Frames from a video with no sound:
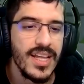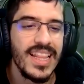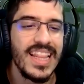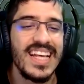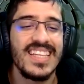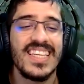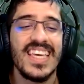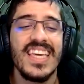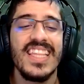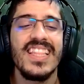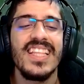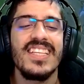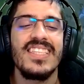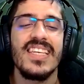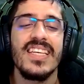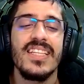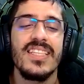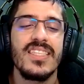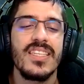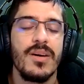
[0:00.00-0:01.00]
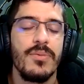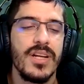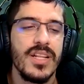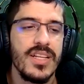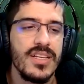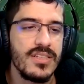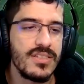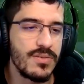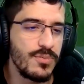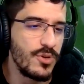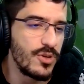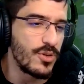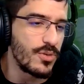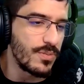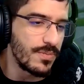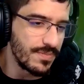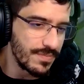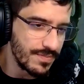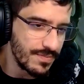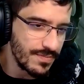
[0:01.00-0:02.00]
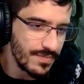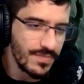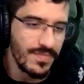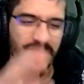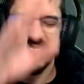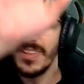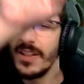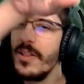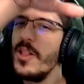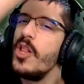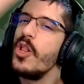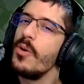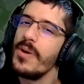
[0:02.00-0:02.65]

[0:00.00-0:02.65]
La skin de Sen, chavales, bueno Lo